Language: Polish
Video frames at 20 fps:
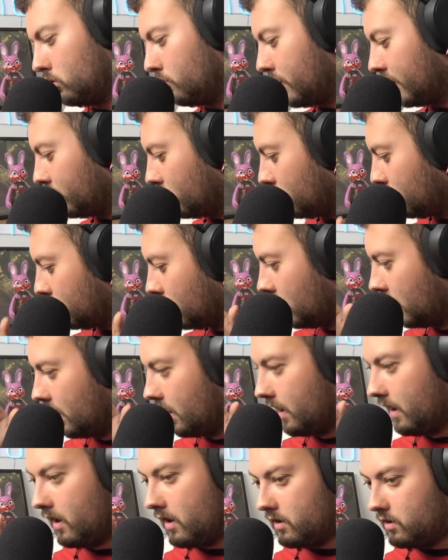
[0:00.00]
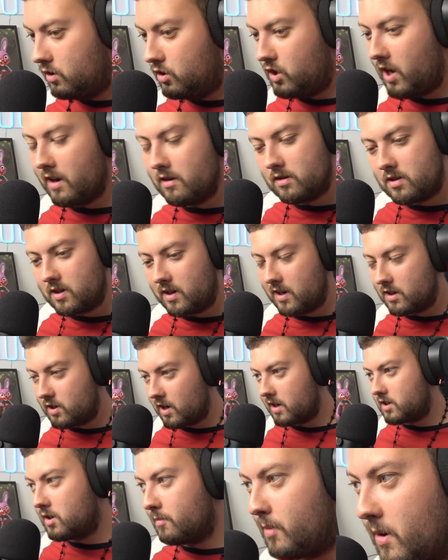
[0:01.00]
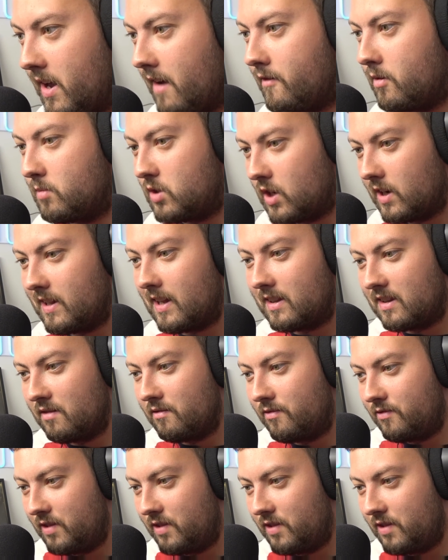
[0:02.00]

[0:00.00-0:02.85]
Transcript: tu będą ciężkie rzeczy pojawią się na tym